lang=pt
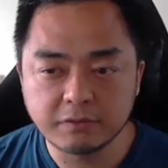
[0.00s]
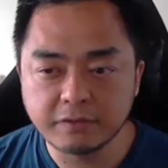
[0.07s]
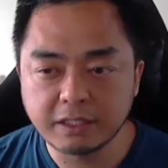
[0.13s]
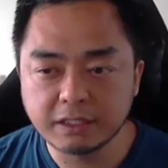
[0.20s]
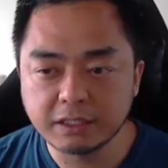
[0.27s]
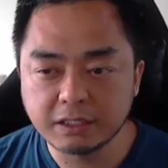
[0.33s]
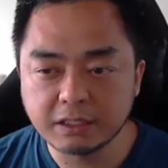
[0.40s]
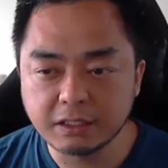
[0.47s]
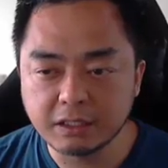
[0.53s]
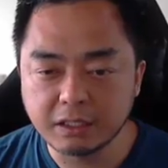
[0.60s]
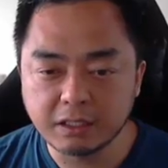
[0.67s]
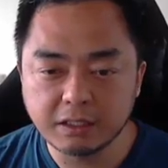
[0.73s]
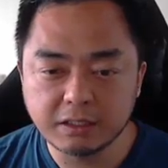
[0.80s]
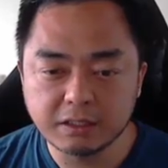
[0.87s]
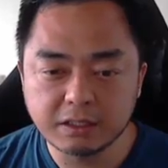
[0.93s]
e cevada aqui
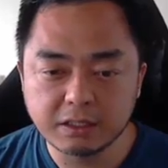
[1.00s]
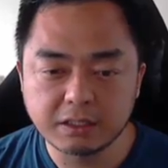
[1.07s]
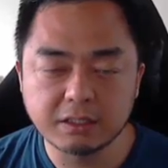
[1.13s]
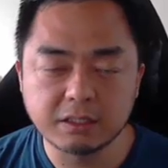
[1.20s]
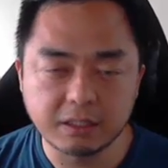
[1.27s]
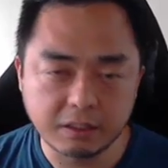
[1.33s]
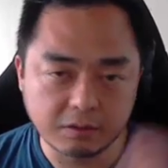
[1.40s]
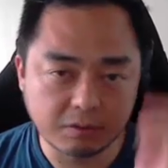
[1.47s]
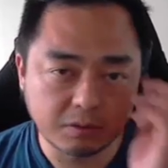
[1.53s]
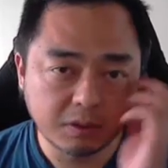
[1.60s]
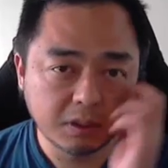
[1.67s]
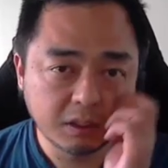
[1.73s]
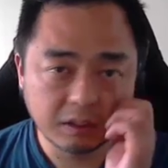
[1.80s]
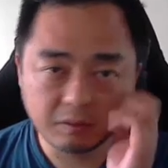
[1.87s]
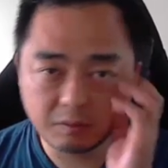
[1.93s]
3 e aqui
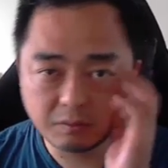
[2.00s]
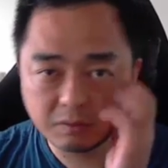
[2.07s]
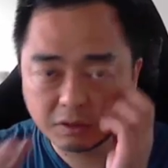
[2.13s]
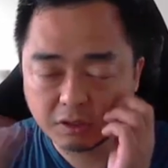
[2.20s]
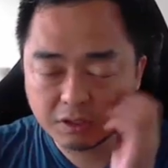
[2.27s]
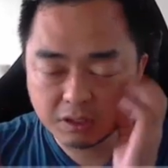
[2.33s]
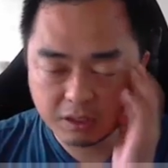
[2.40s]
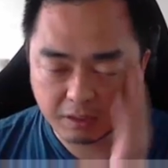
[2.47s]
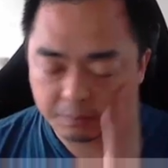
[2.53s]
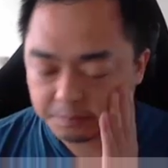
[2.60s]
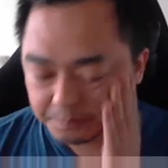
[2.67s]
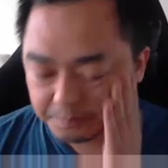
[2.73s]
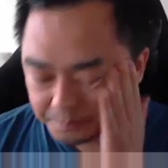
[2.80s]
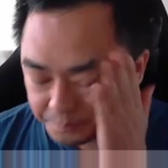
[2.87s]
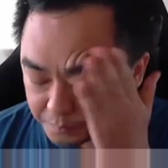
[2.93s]
5. É um negócio
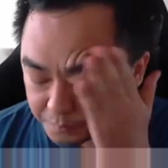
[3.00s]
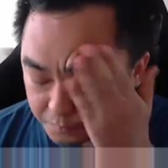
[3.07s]
assim.